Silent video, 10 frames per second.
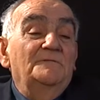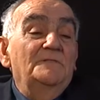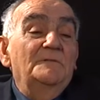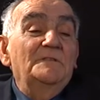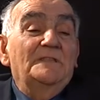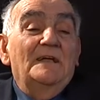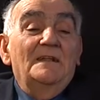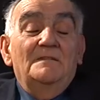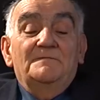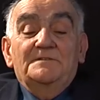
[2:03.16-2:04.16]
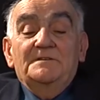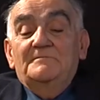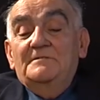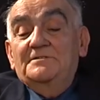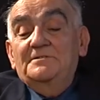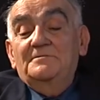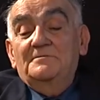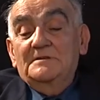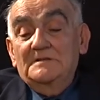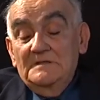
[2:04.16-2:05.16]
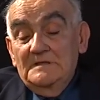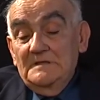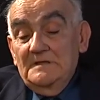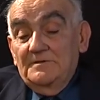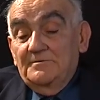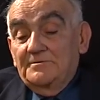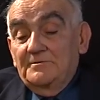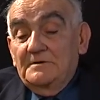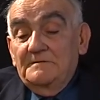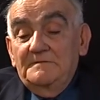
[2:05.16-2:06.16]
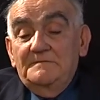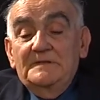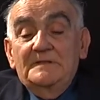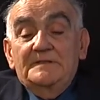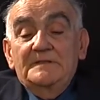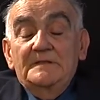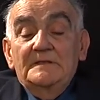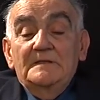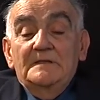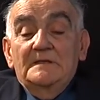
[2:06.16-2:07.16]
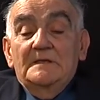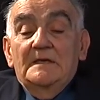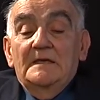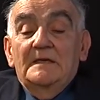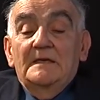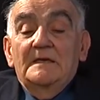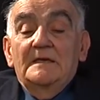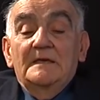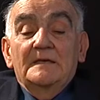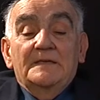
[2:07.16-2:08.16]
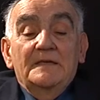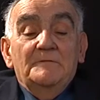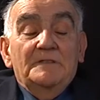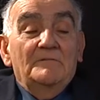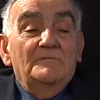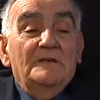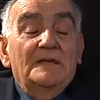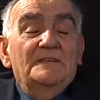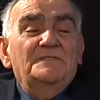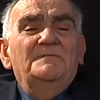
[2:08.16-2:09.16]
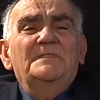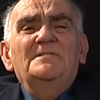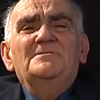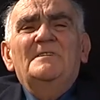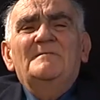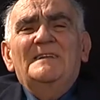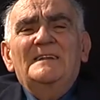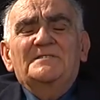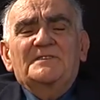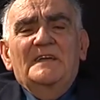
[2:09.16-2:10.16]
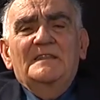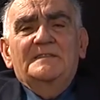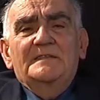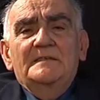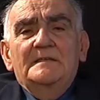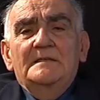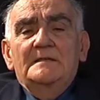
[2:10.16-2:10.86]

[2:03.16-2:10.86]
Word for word: fondamentale la faceva una signora tuttora vivente eh, che abitava una casa in Friggio alla Valle Santa,